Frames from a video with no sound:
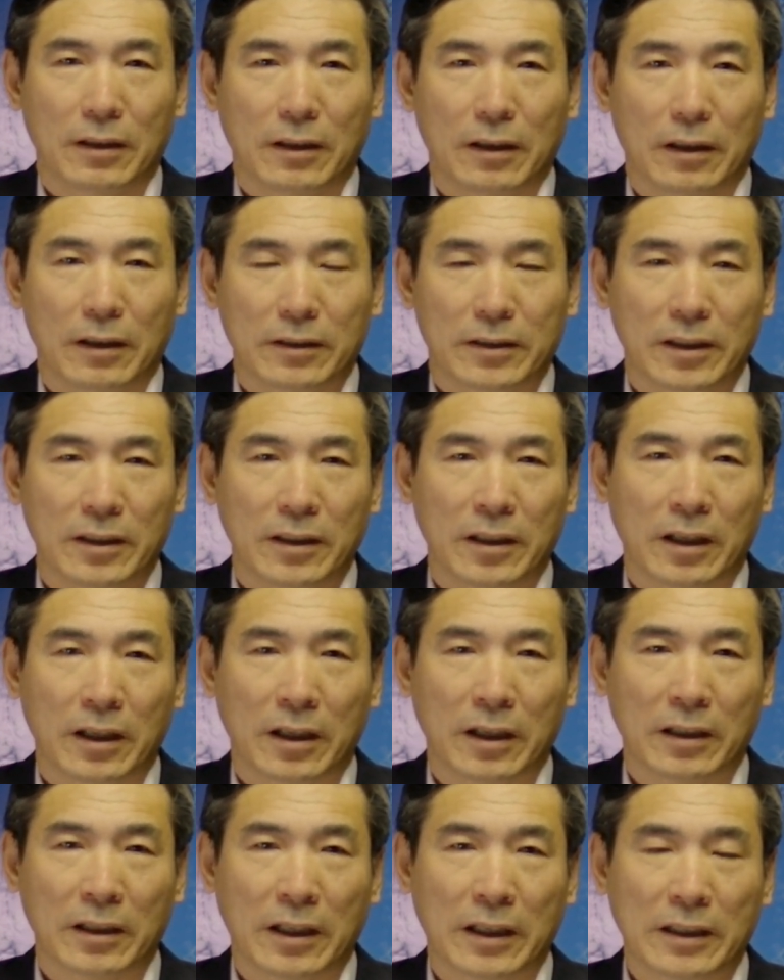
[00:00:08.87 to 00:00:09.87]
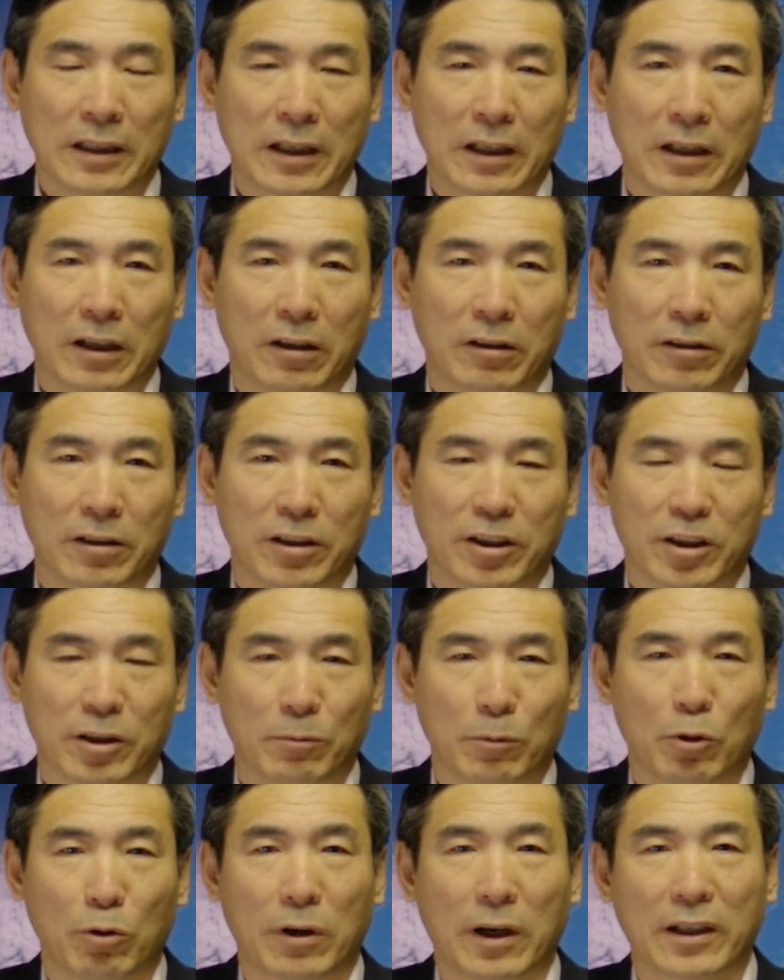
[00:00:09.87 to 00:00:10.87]
啊，今天跟大家聊一个什
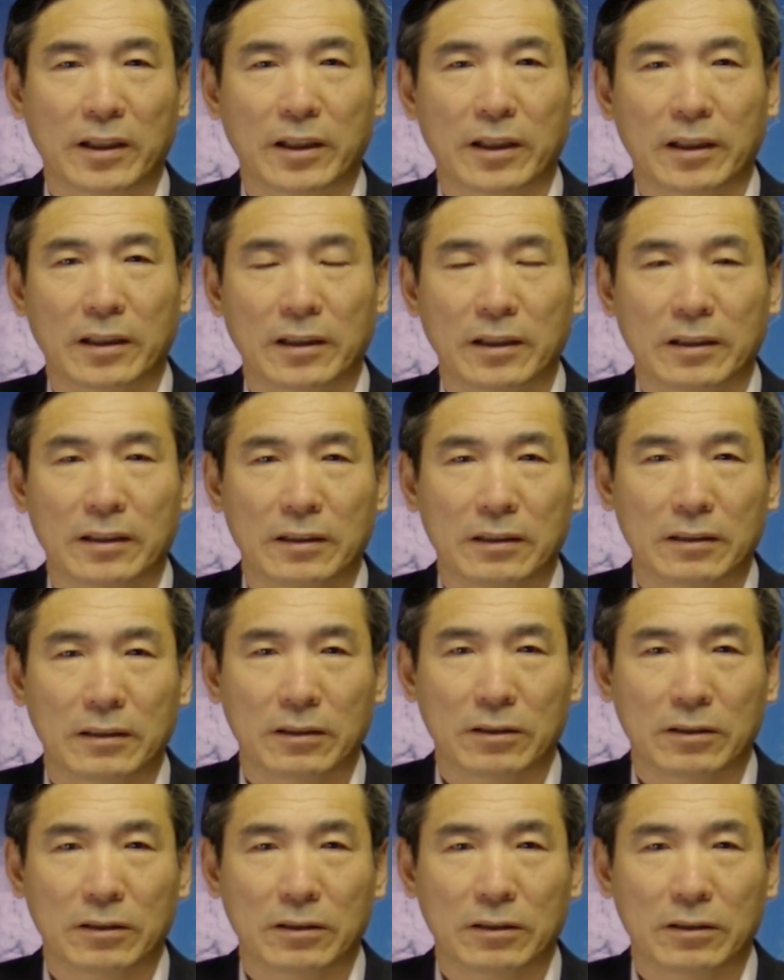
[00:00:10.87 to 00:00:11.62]
么话题呢？